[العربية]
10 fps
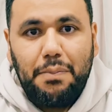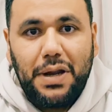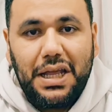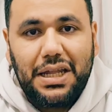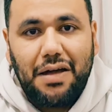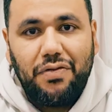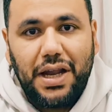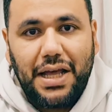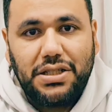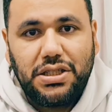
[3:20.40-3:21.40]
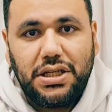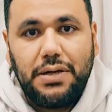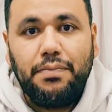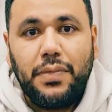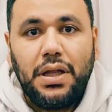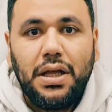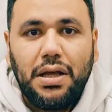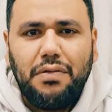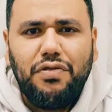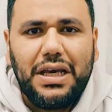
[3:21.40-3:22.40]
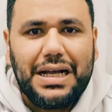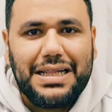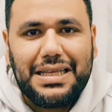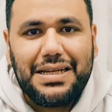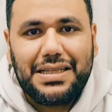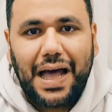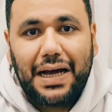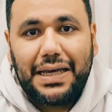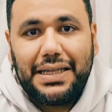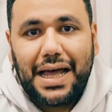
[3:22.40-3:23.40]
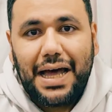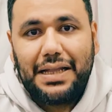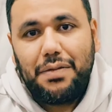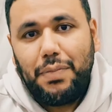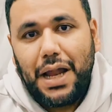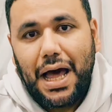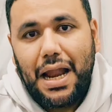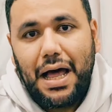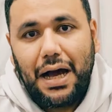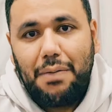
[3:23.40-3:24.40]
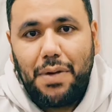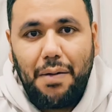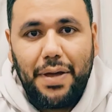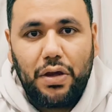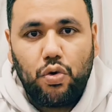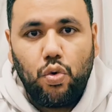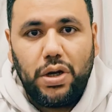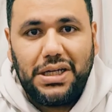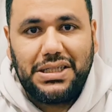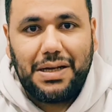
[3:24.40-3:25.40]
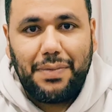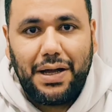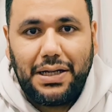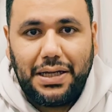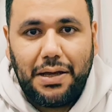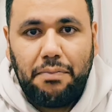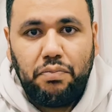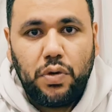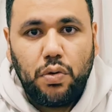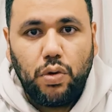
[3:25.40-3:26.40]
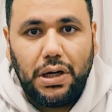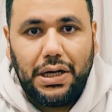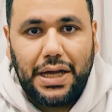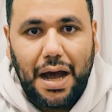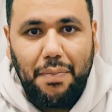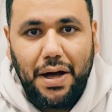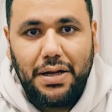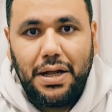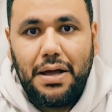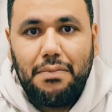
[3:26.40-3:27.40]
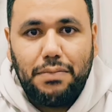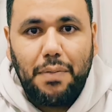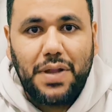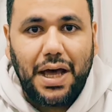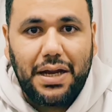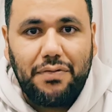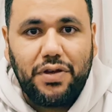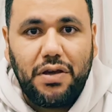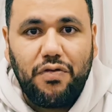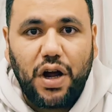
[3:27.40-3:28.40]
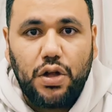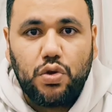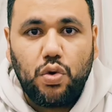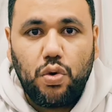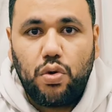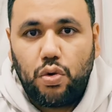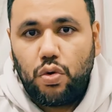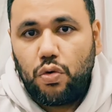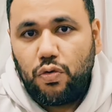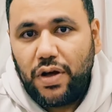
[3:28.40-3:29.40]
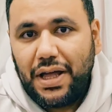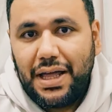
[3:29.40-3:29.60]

بالإضافة لهالشي في كتير تعقيدات بالعلاقة ما بين كوريا الشمالية واليابان ما بنعرف كيف راح تكون ظروف